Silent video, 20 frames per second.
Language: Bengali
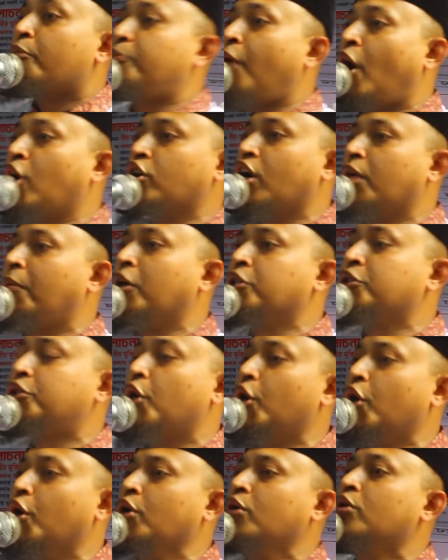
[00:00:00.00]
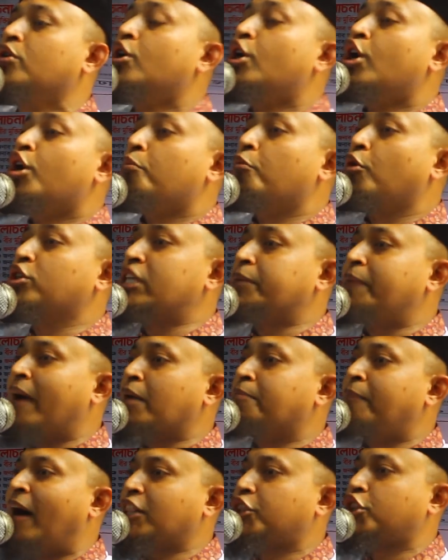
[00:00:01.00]
বঙ্গবন্ধু
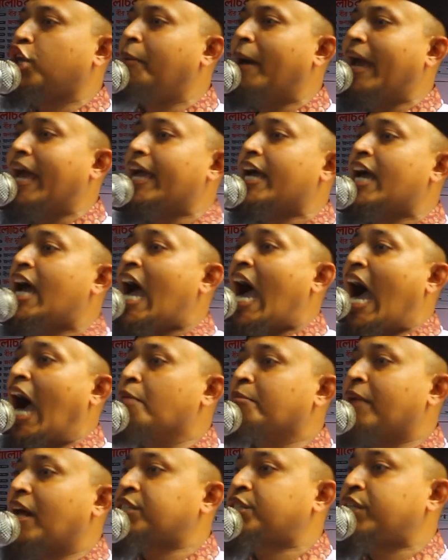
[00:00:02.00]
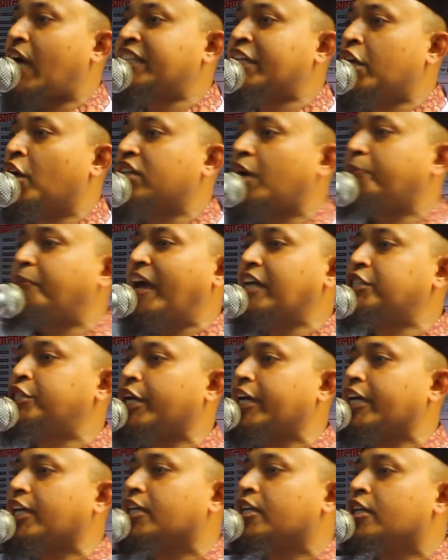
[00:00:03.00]
মুজিবের মাধ্যমে আমরা স্বাধীনতা পেয়েছি